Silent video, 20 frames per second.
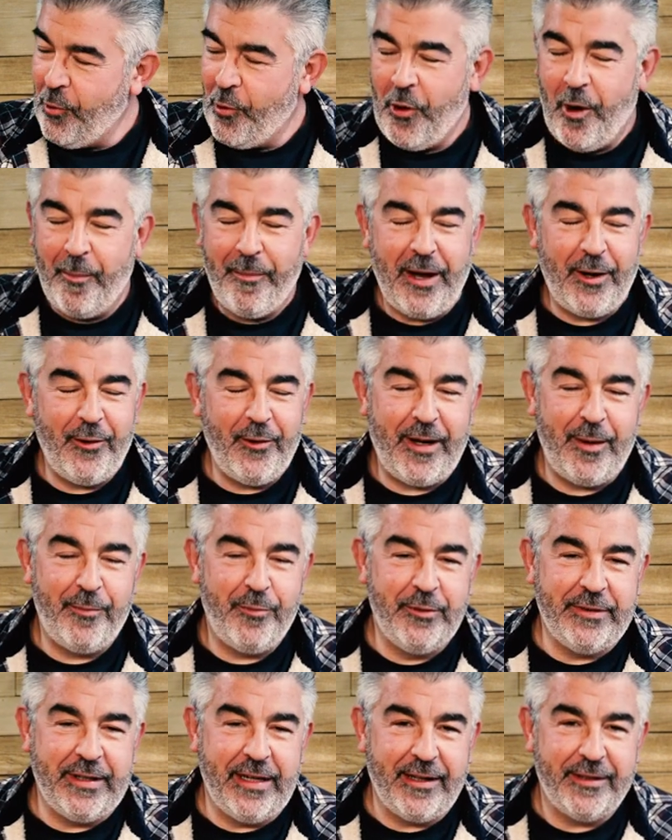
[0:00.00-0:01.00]
en parlera
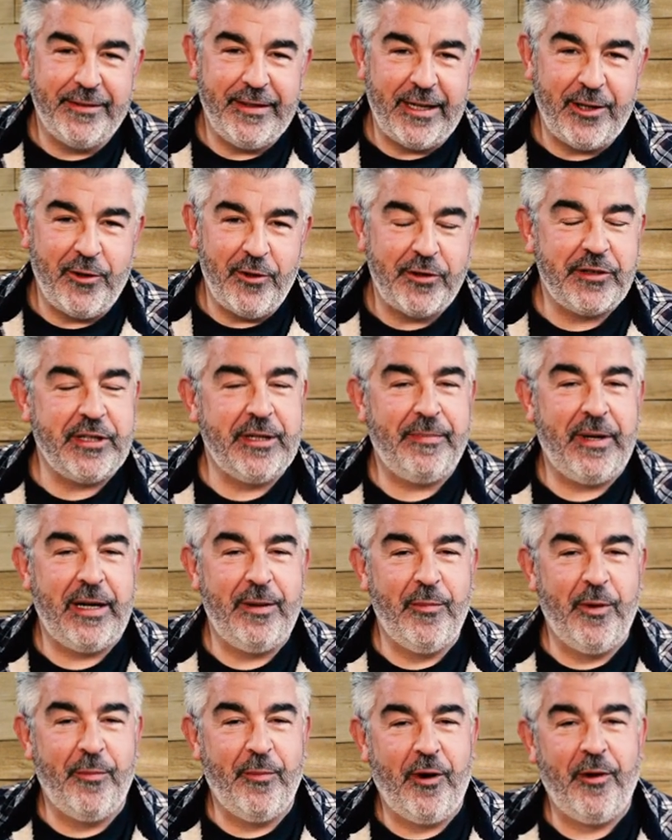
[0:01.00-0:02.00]
plus tard, d'accord C'est pas le
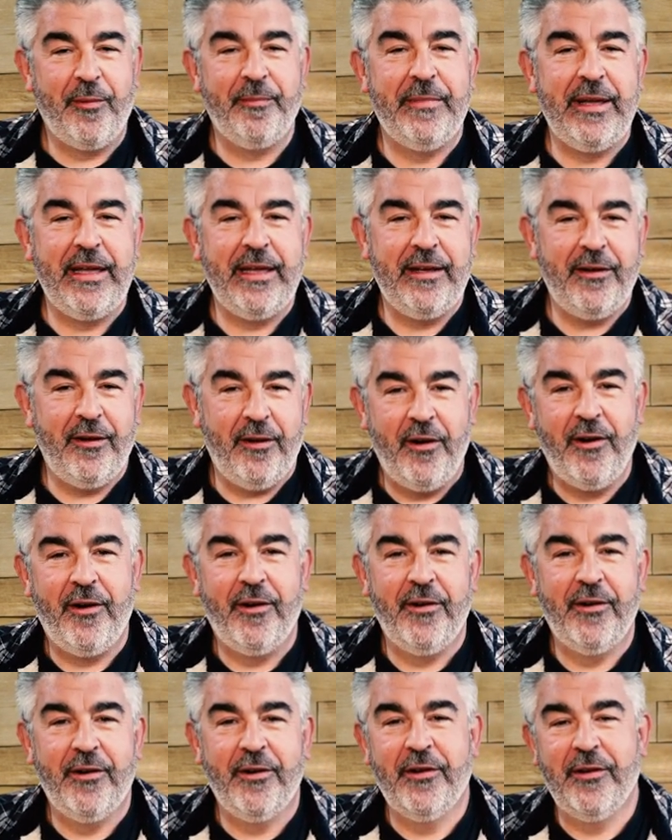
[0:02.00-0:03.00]
moment, mais
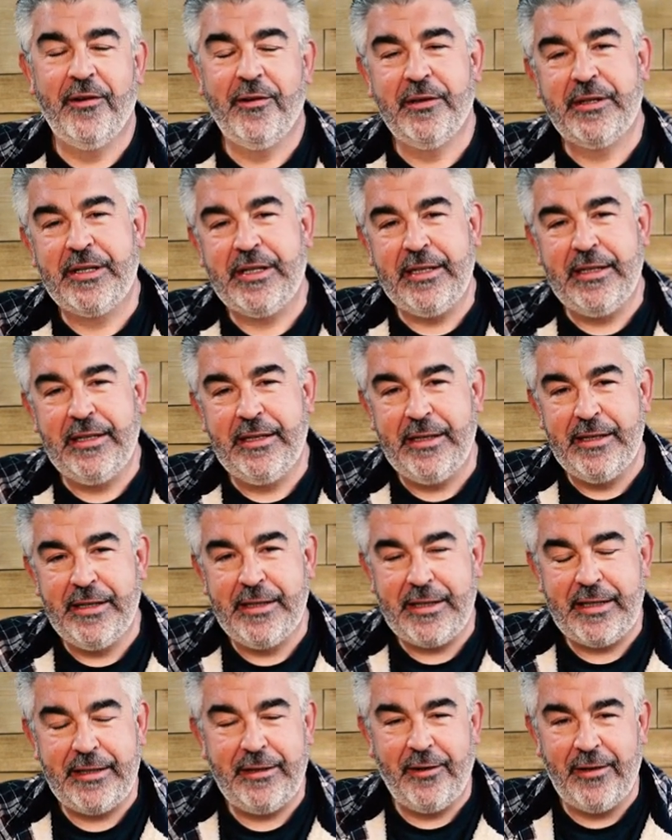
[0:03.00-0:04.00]

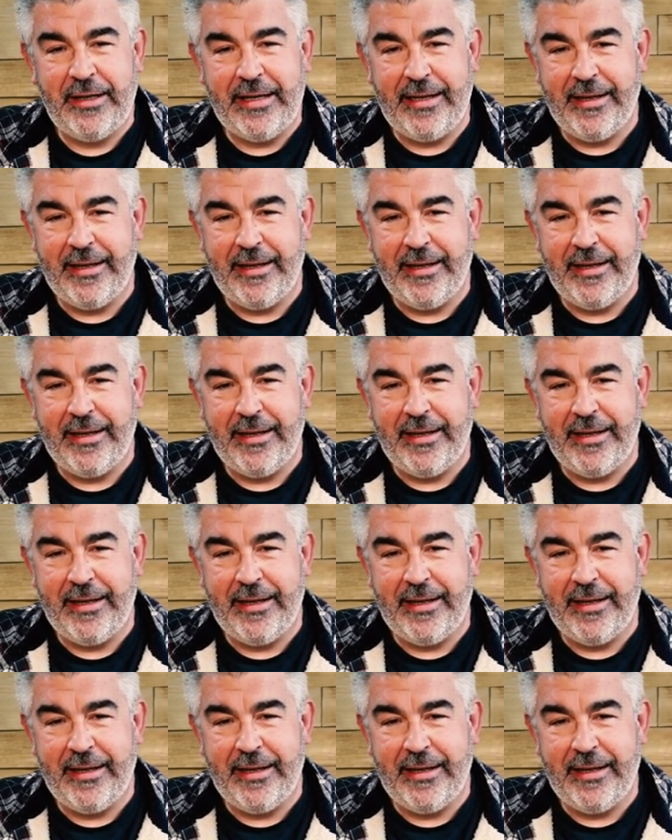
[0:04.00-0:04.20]
c'est dans,